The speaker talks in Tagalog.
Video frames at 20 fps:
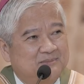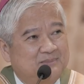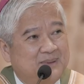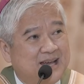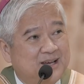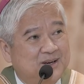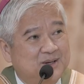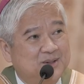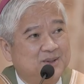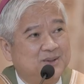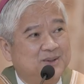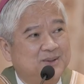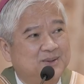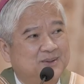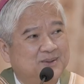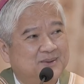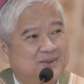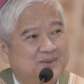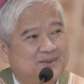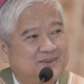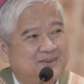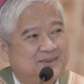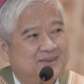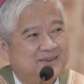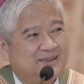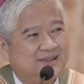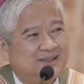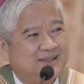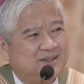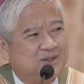Pero
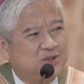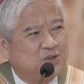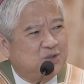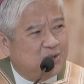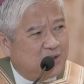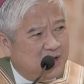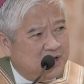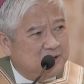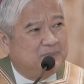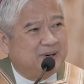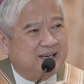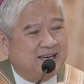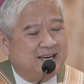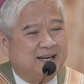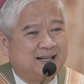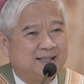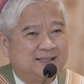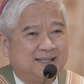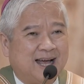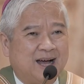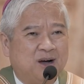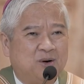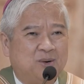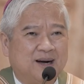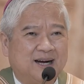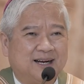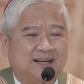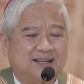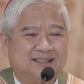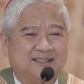tuloy pa rin ang
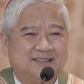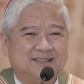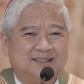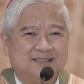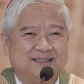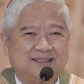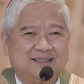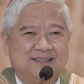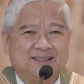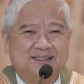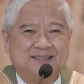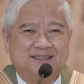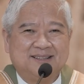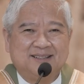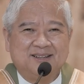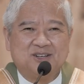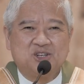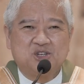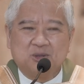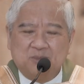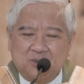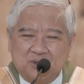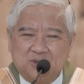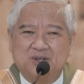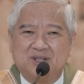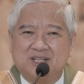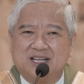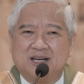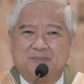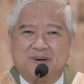tawag.
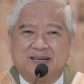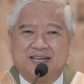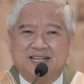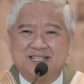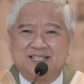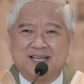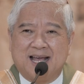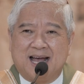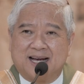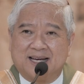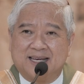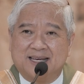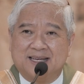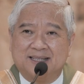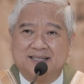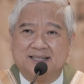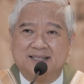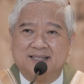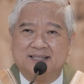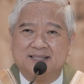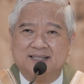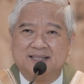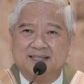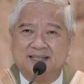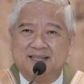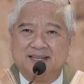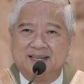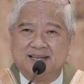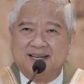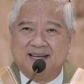Sumunod ka pa rin sa akin.
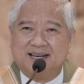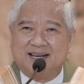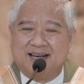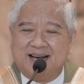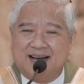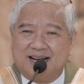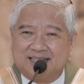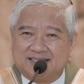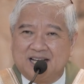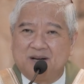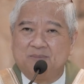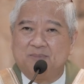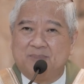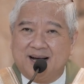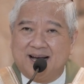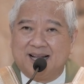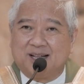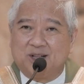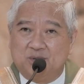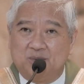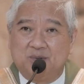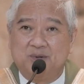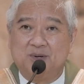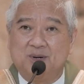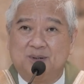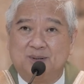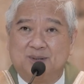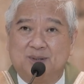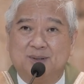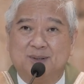At ang pangatlong
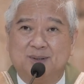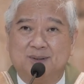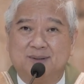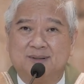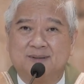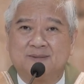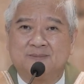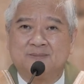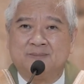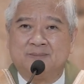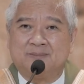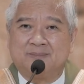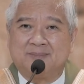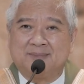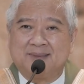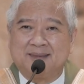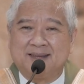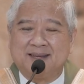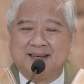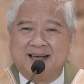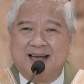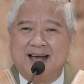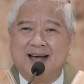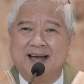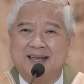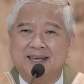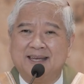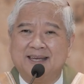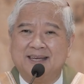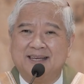yugto
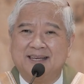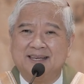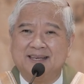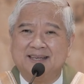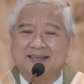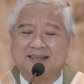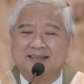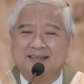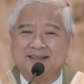ay